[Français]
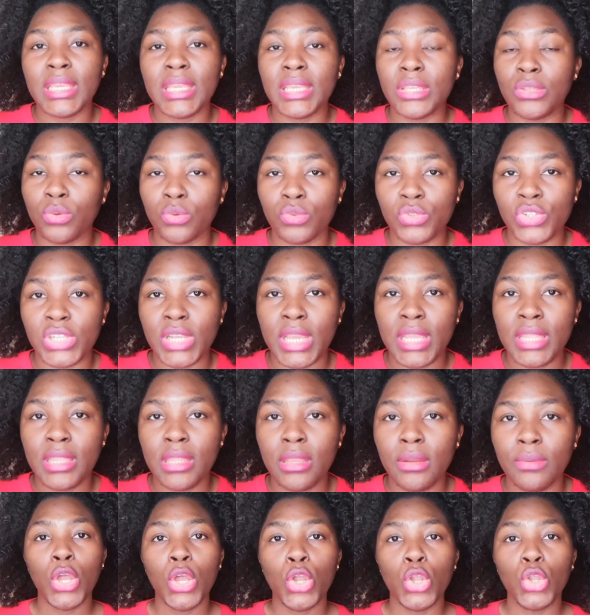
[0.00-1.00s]
hydrogène.
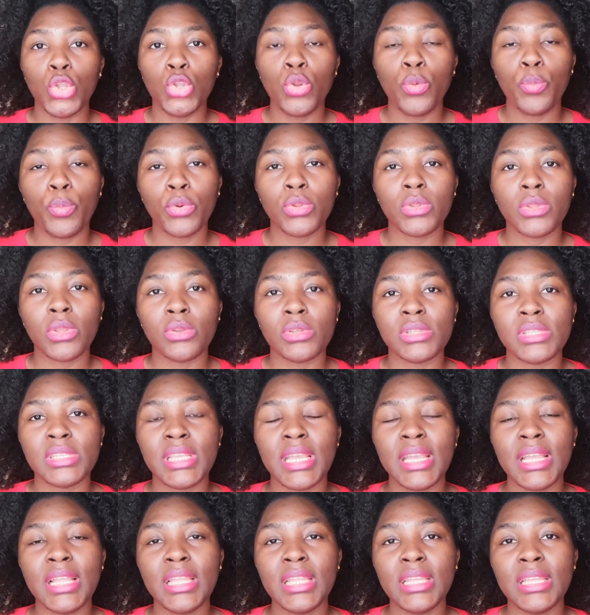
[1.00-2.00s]
Le
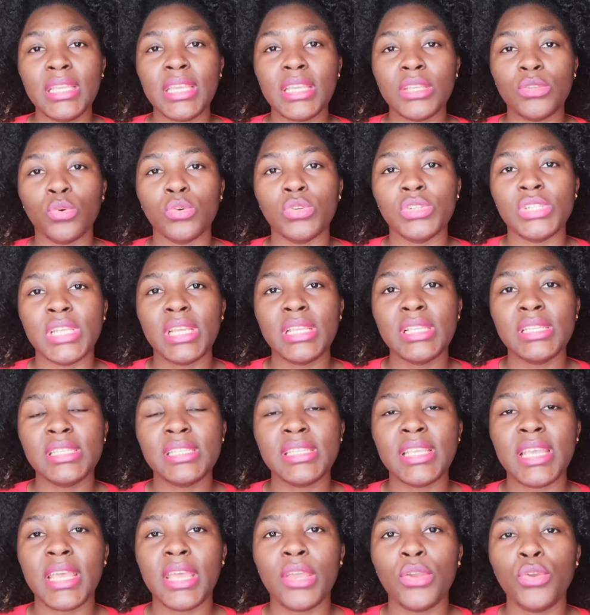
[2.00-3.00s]
potentiel hydrogène,
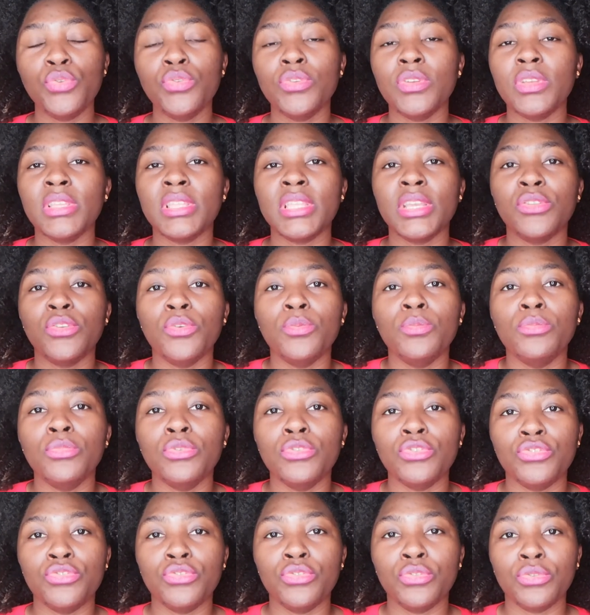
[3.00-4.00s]
c'est une unité de
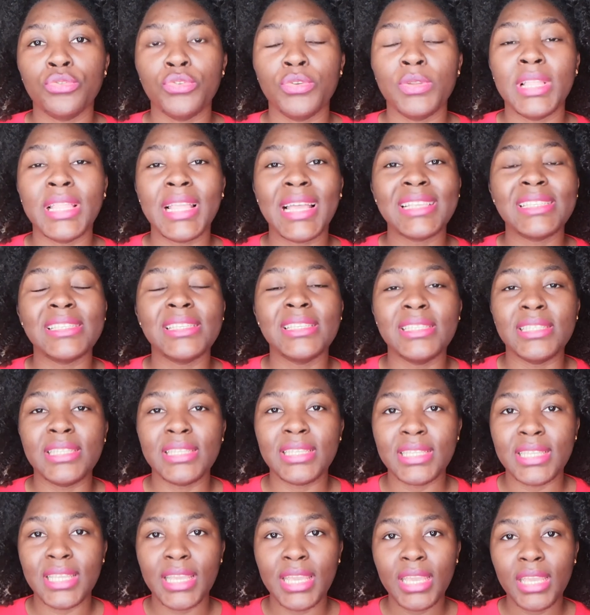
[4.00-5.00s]
mesure de
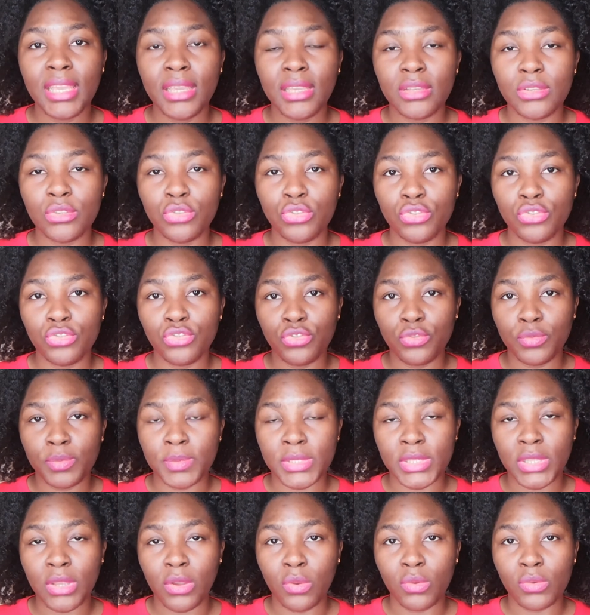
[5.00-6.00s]
l'acidité d'une
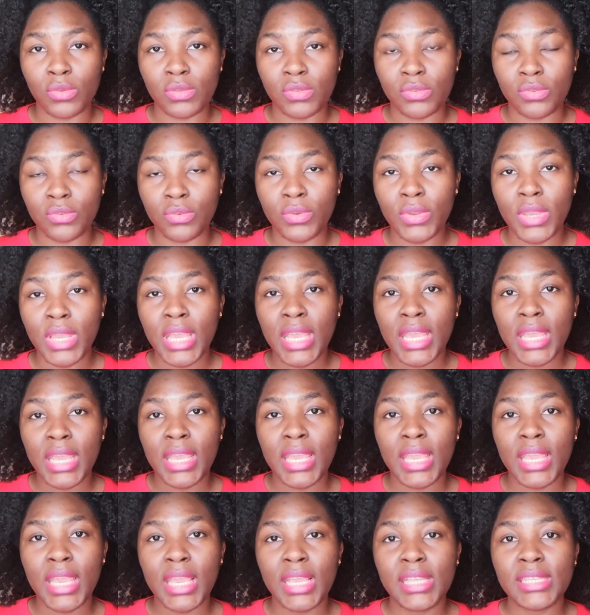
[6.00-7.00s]
substance.
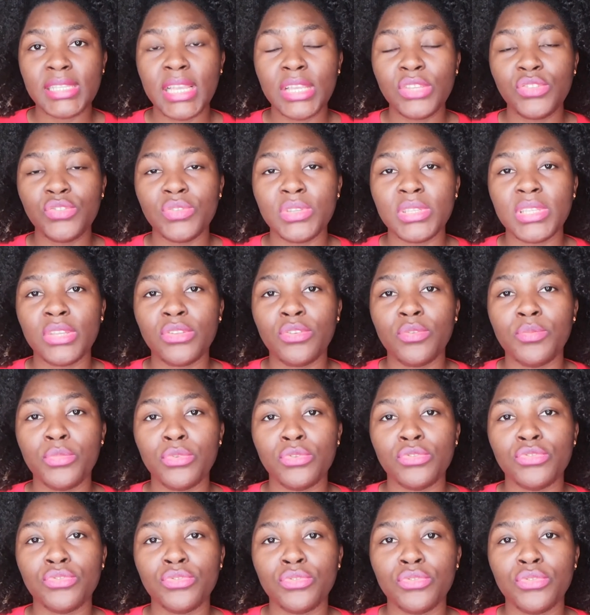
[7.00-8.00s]
Et cette unité de
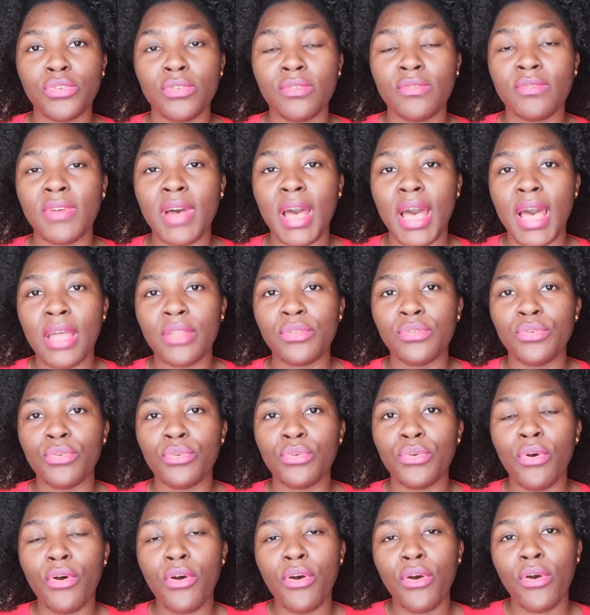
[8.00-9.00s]
mesure va de
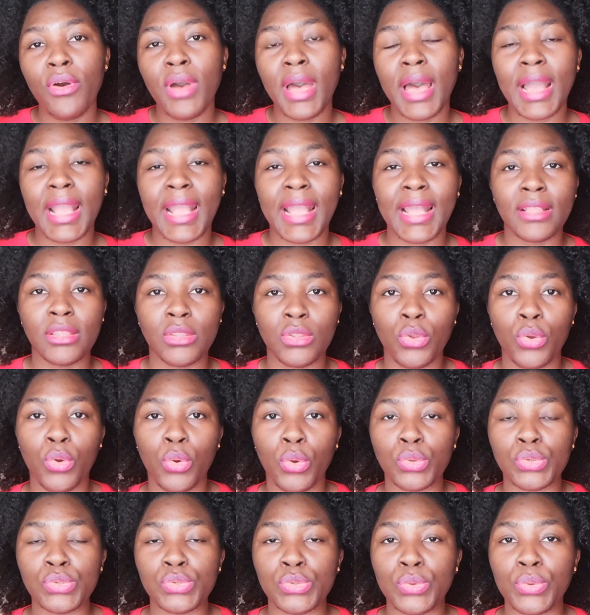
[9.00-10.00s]
1 à
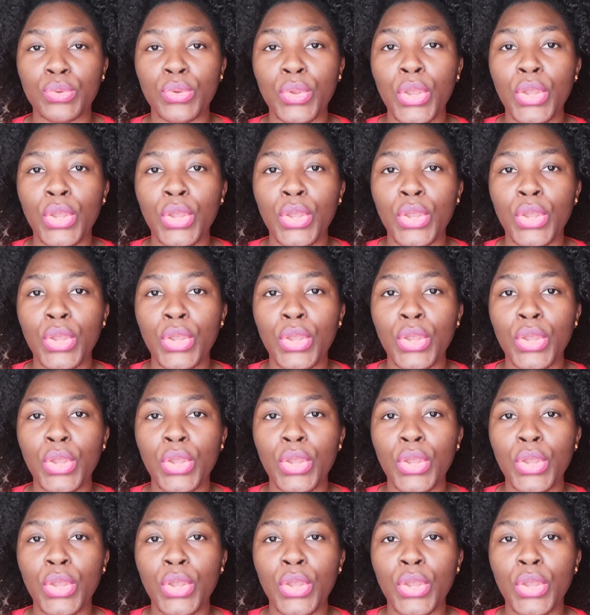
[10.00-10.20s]
14.